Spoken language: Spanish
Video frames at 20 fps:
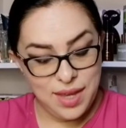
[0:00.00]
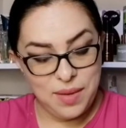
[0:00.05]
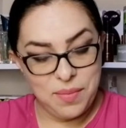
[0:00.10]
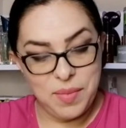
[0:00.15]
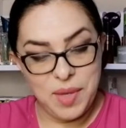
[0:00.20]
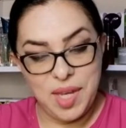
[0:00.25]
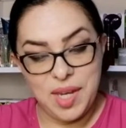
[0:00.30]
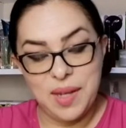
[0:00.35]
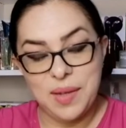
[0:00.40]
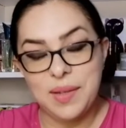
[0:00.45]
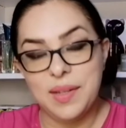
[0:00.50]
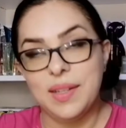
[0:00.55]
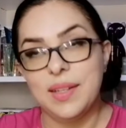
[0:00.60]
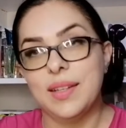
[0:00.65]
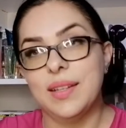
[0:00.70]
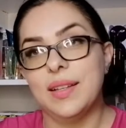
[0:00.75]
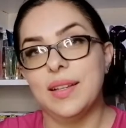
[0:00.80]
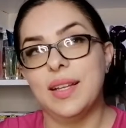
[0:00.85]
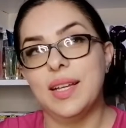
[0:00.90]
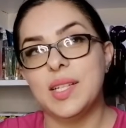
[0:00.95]
Miren,
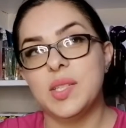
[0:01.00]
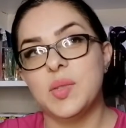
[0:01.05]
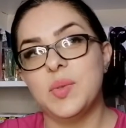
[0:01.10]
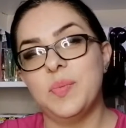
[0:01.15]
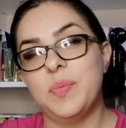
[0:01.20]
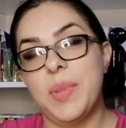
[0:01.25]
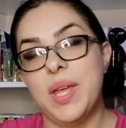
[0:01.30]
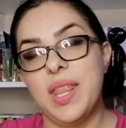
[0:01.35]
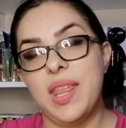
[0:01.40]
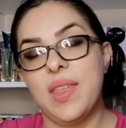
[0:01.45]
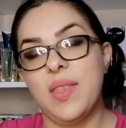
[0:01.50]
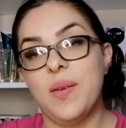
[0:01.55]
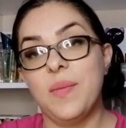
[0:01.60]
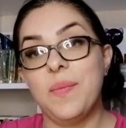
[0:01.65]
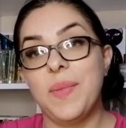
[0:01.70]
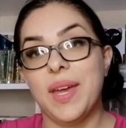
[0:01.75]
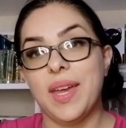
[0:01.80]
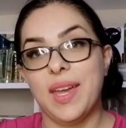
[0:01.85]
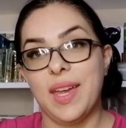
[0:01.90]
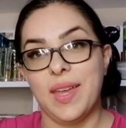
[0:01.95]
es un pedido
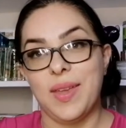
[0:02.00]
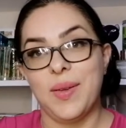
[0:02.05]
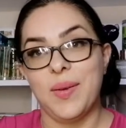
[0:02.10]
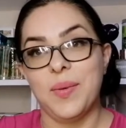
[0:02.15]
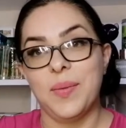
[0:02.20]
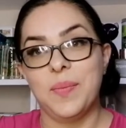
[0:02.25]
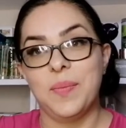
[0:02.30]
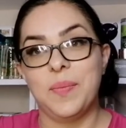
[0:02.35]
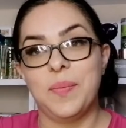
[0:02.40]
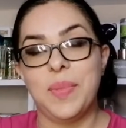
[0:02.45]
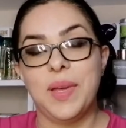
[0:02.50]
pequeño,